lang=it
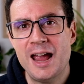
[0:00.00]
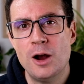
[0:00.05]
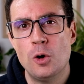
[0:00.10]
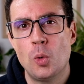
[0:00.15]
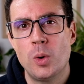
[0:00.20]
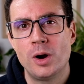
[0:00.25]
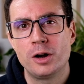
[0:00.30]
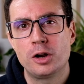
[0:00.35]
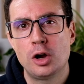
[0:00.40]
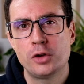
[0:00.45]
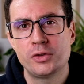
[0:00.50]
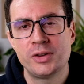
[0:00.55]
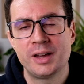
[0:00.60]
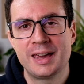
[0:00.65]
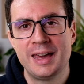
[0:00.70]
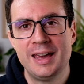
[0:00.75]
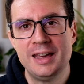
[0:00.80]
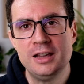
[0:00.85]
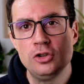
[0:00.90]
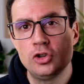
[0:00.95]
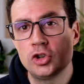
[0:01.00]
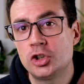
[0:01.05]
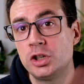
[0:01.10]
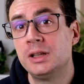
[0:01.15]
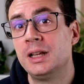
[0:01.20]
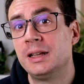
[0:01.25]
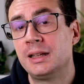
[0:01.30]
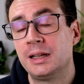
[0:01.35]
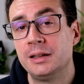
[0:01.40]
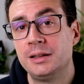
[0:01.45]
un qualcosa che
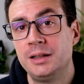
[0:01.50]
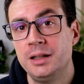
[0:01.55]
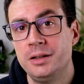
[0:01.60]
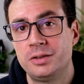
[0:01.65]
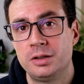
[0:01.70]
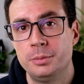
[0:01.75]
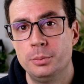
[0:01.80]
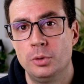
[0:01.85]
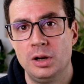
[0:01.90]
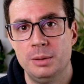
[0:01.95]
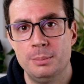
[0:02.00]
incide tantissimo le